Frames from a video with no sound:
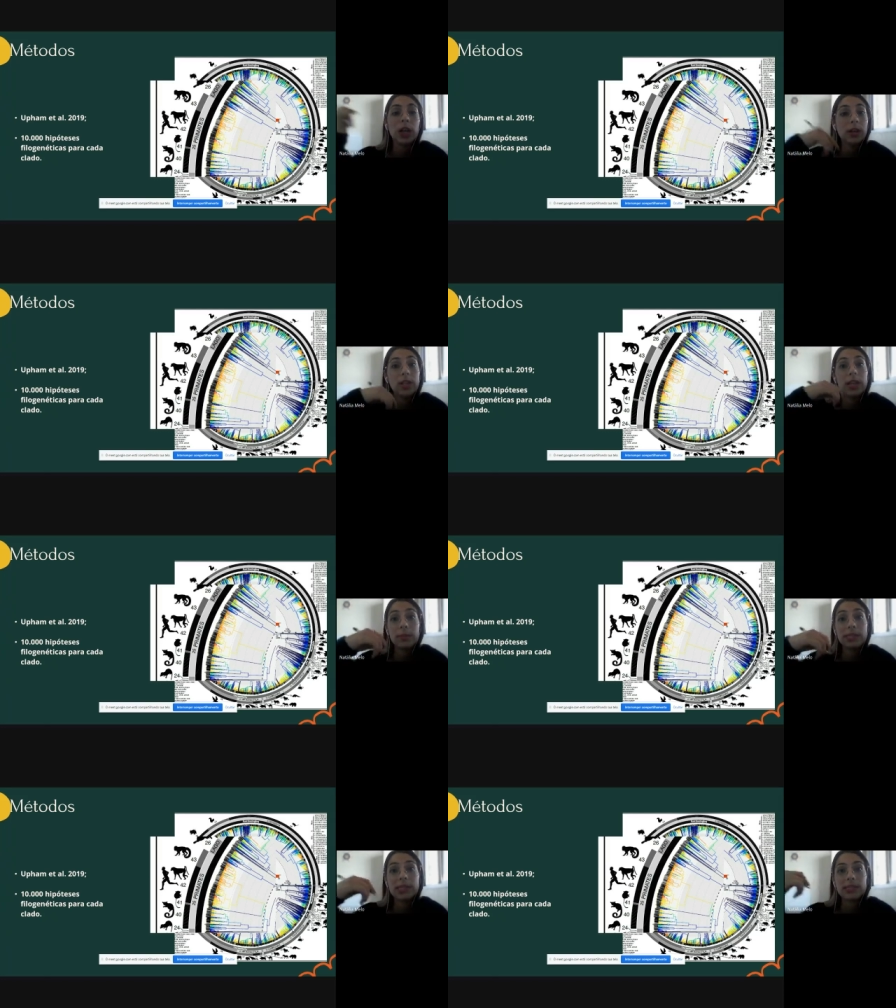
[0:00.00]
eh,
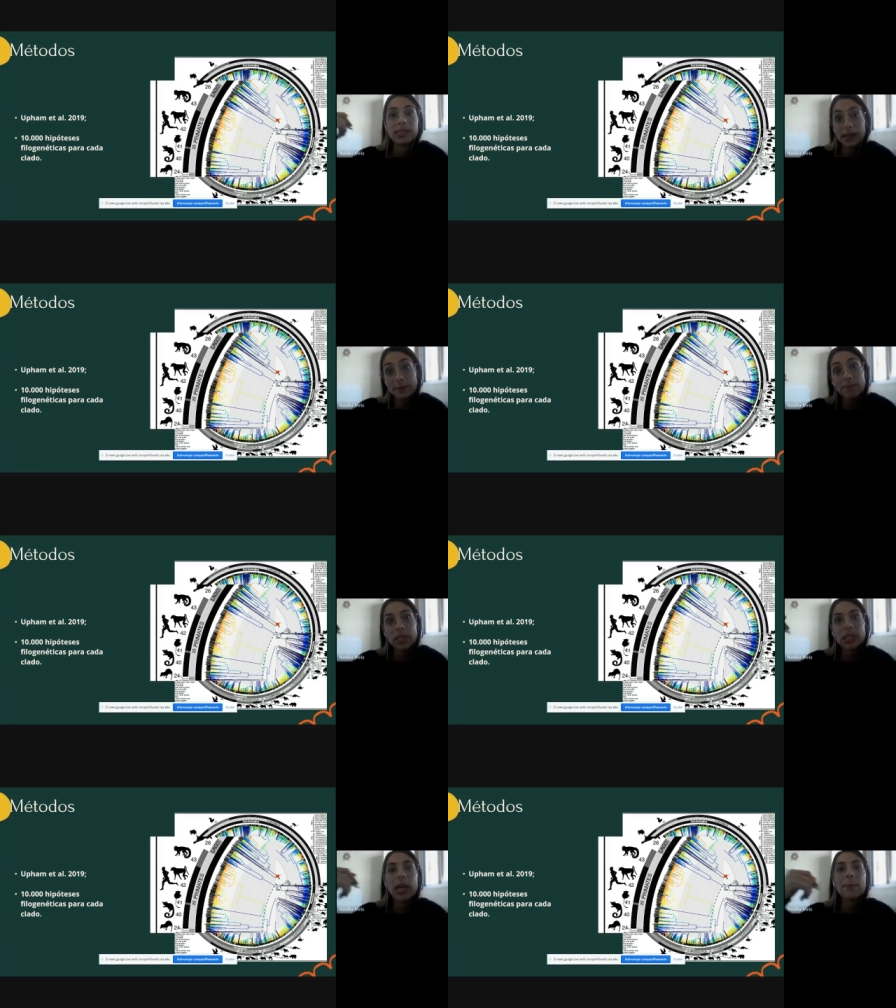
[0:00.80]
MCC,
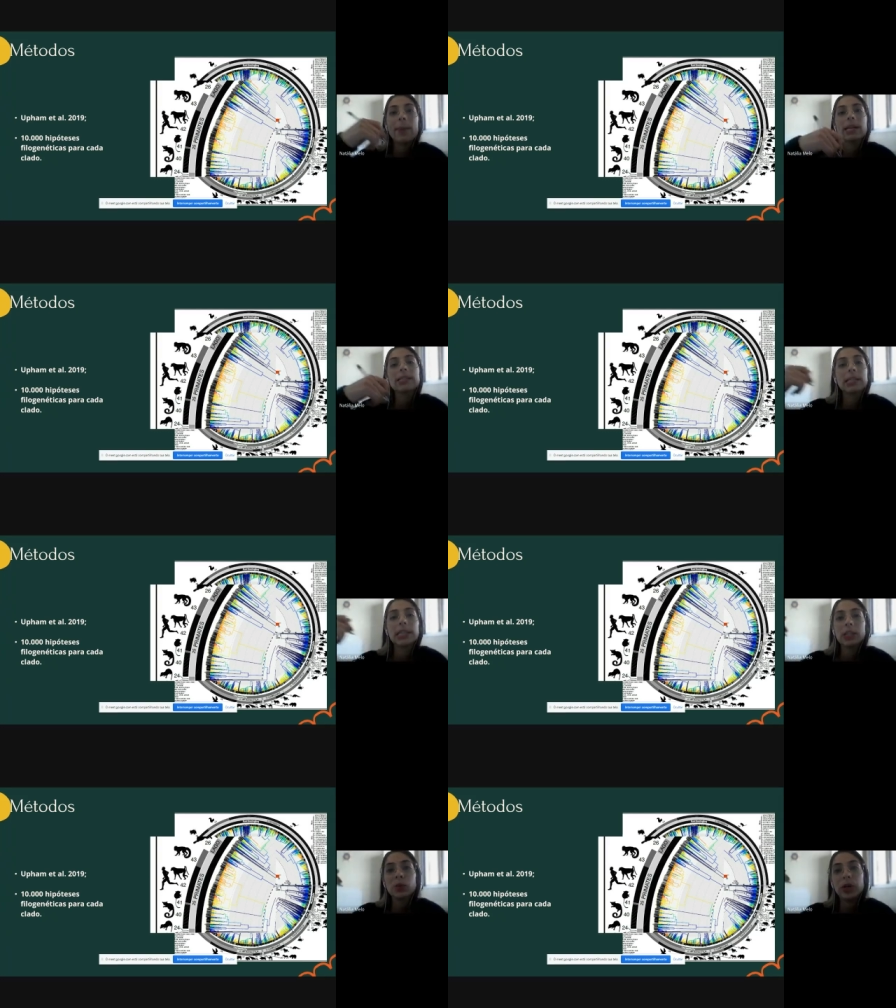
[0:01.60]
que é Max
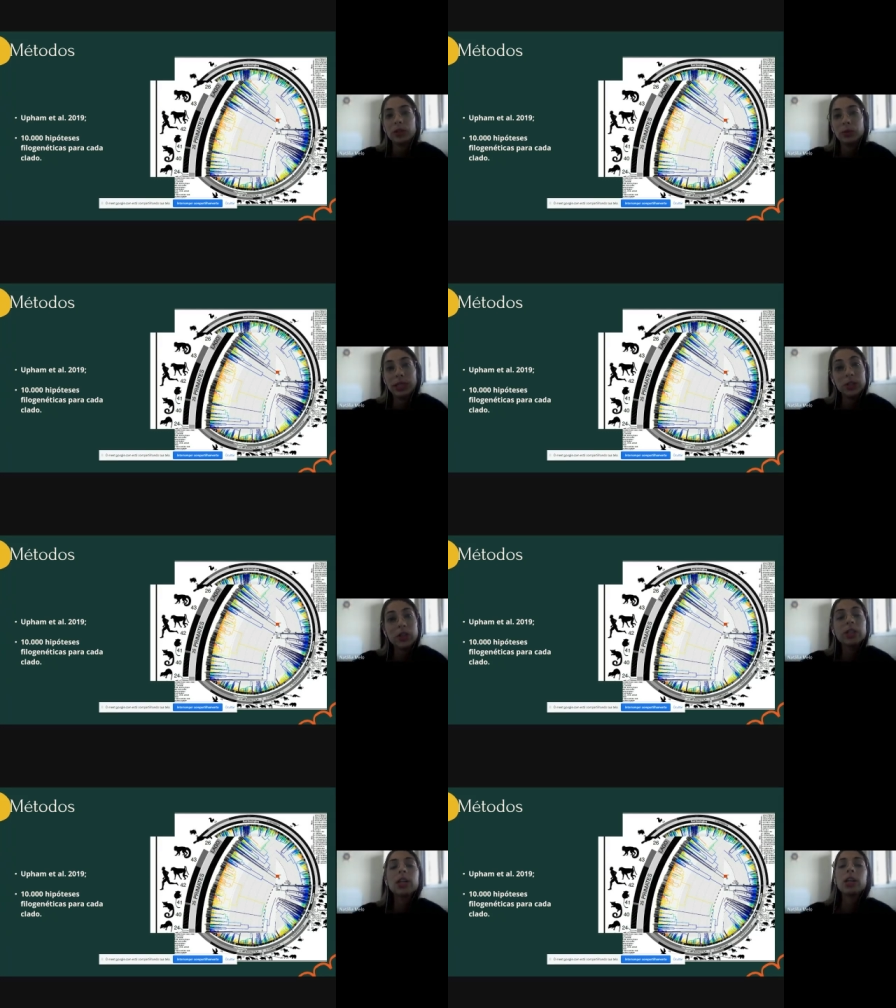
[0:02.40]
Clade Credibility,